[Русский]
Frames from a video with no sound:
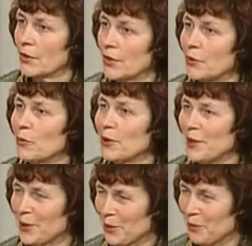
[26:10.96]
Седьмой
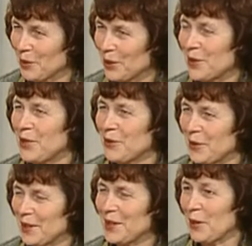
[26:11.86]
день субботний,
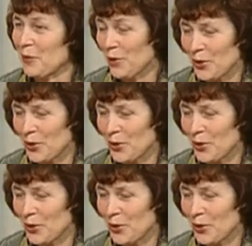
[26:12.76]
четвертый Ой, заповедь.